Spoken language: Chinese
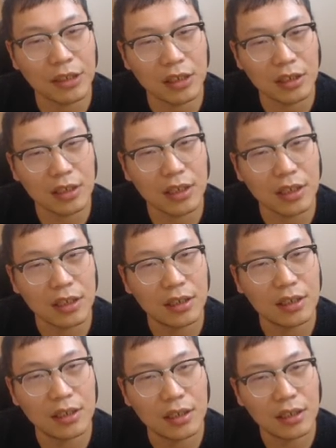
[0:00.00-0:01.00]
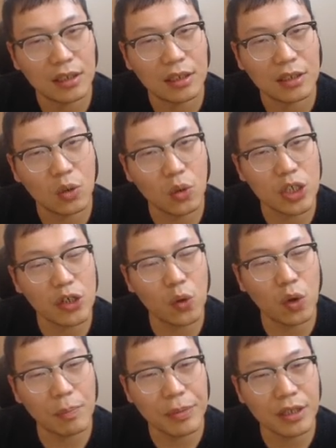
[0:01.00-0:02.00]
这道题都是六
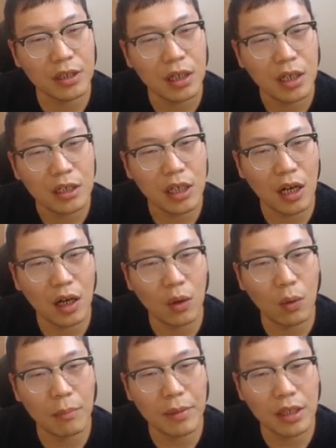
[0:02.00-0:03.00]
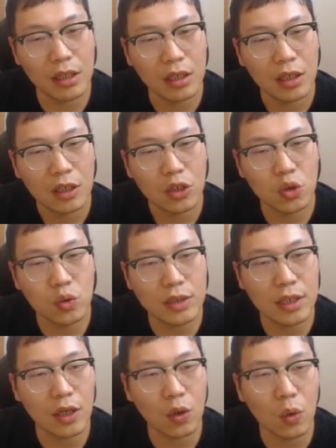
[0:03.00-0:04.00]
个兵，然后我们出
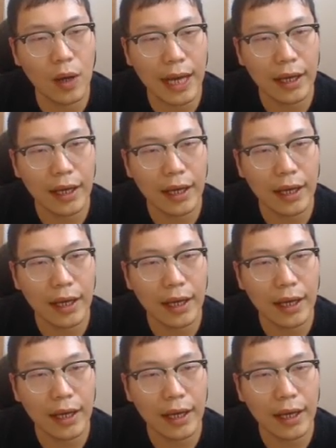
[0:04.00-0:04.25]
子很快，